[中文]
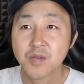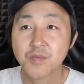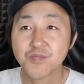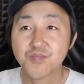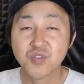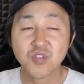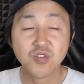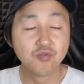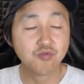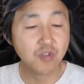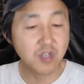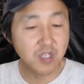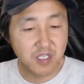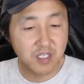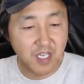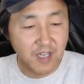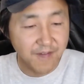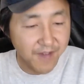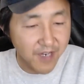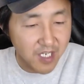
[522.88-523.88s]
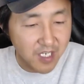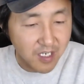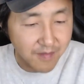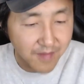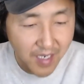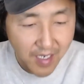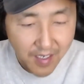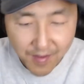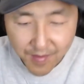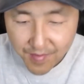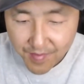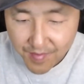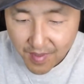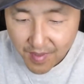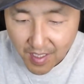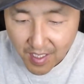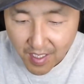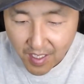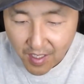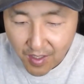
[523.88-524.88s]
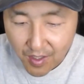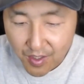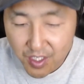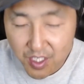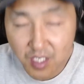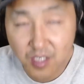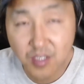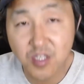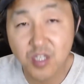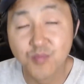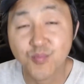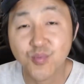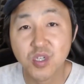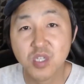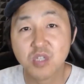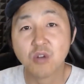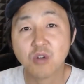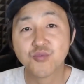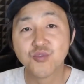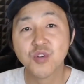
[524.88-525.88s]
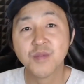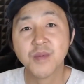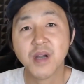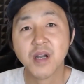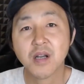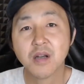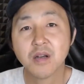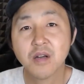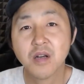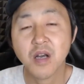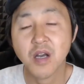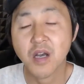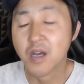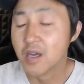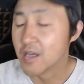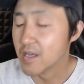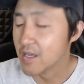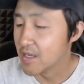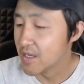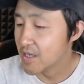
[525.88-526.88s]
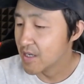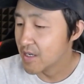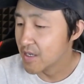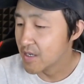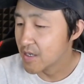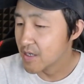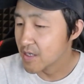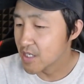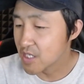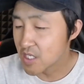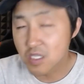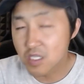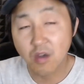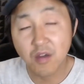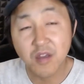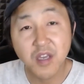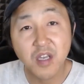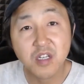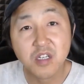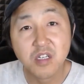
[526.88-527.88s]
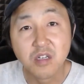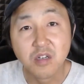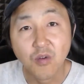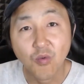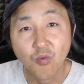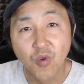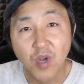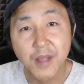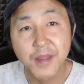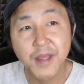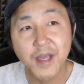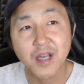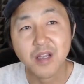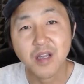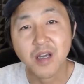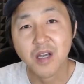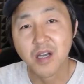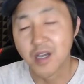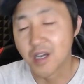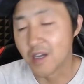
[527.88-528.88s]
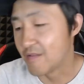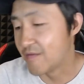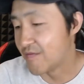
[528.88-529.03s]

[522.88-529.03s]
不是说是在封城吗？经济不是倒退吗？制造业是完蛋了啊，